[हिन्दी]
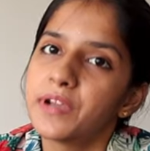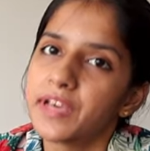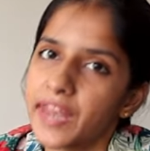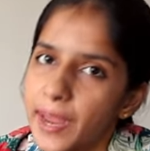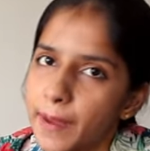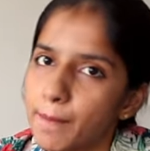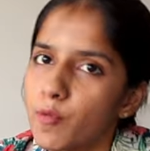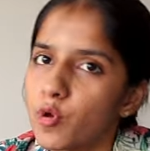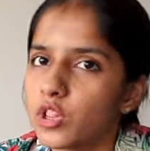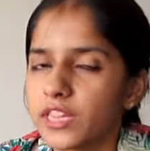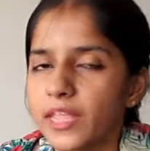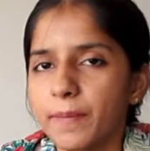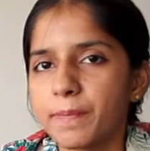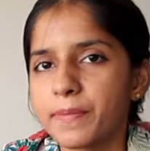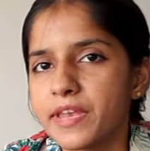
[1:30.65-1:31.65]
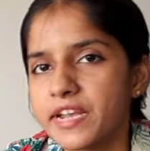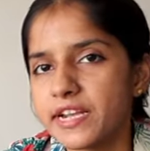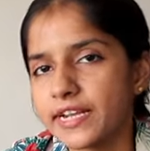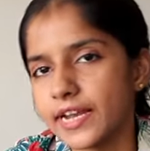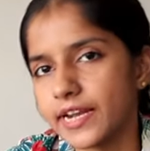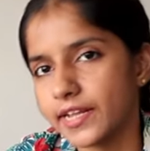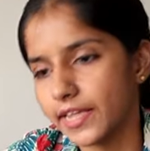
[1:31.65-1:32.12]
क्रेप बोलते हैं
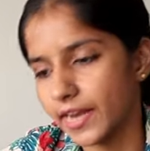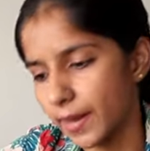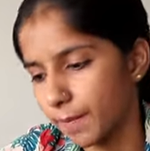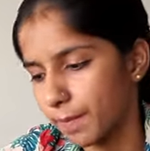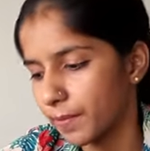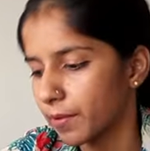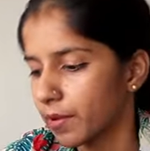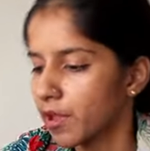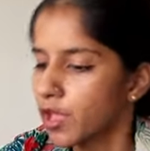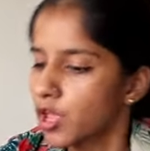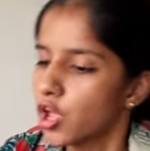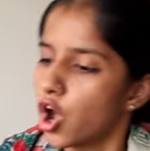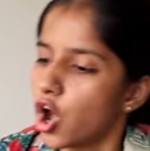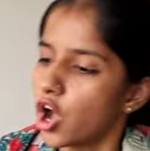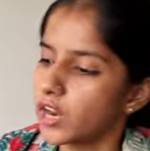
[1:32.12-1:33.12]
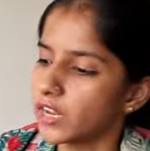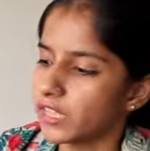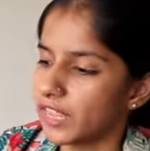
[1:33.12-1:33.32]
प्रिंटेड क्रेप और